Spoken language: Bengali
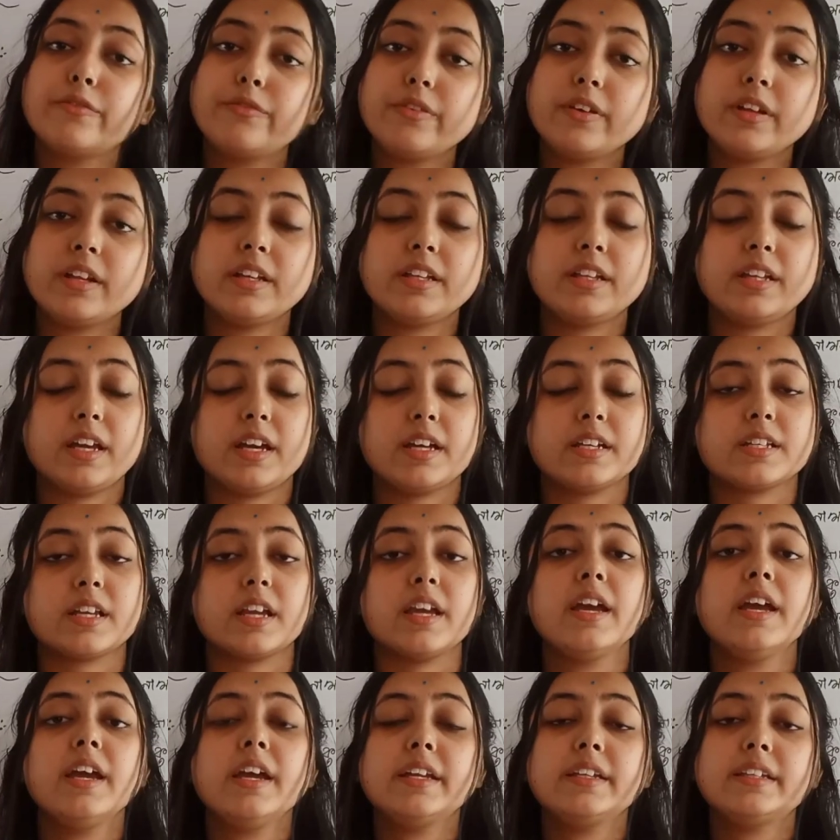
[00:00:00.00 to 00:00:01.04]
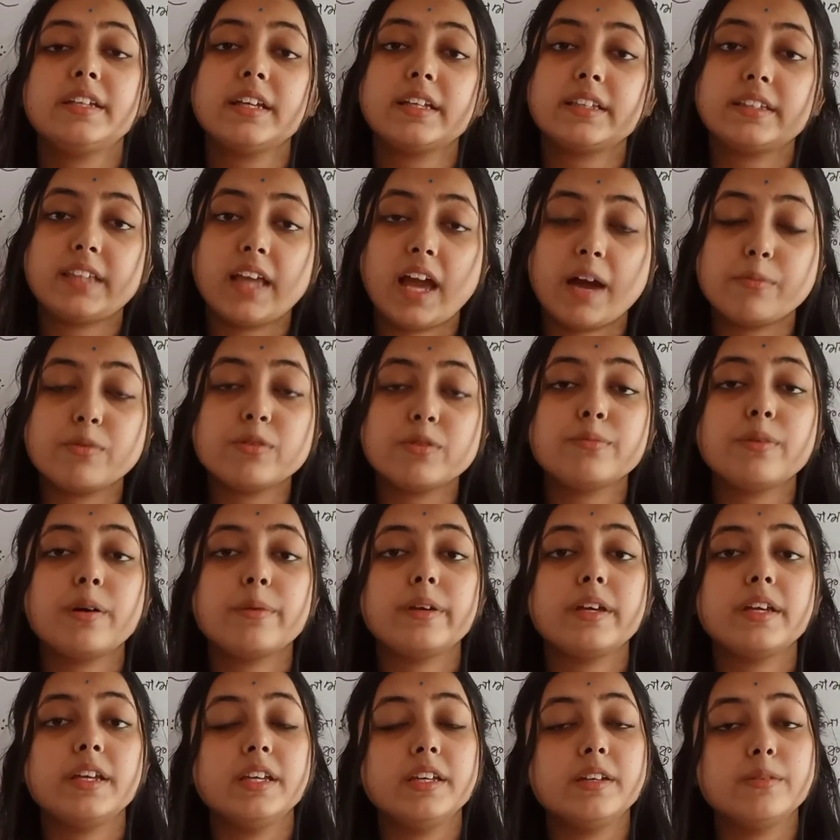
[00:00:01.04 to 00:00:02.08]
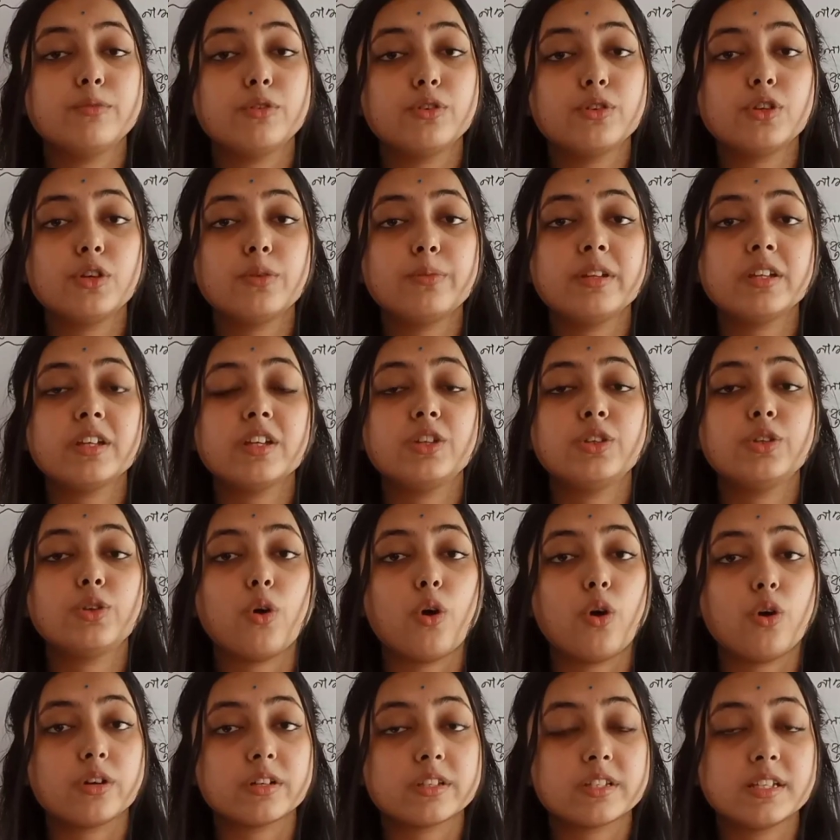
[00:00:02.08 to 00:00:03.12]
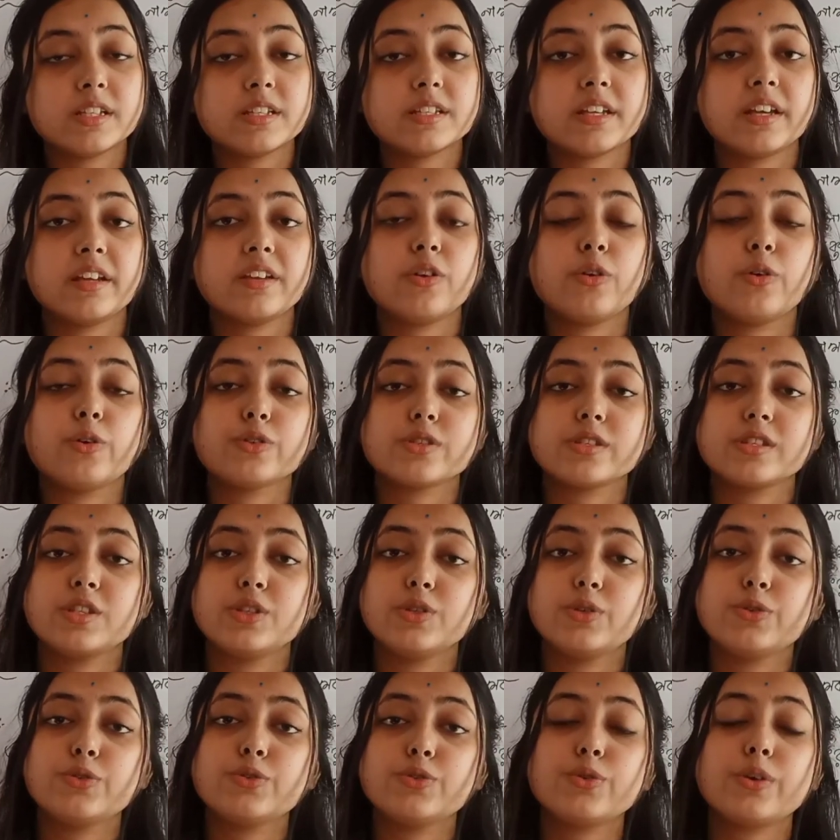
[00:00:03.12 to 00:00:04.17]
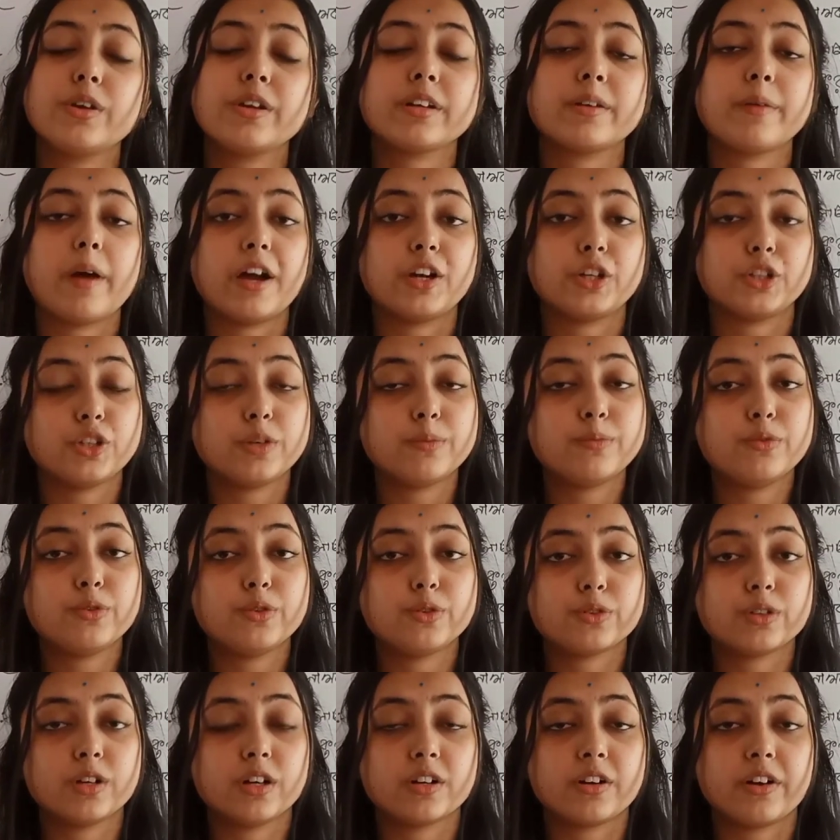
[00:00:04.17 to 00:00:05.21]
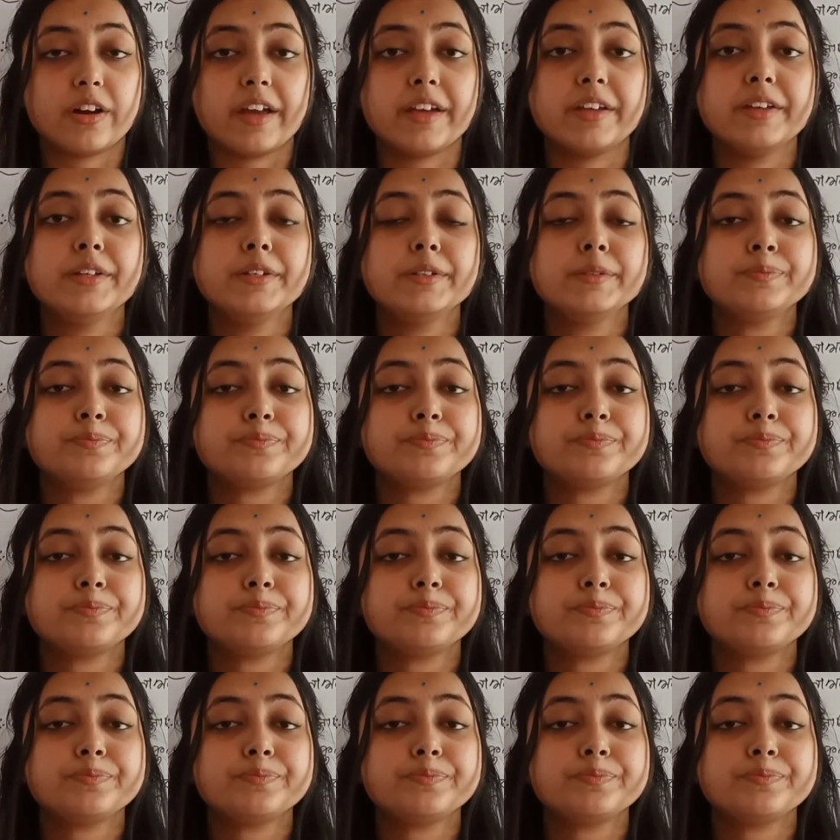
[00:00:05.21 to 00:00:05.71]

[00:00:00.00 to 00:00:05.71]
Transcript: ফিরিয়ে নিয়ে আসে ঠিক তেমনভাবে হিমোগ্লোবিন কিন্তু অক্সিজেন ও সিও টু এর ভারসাম্য রক্ষা করায়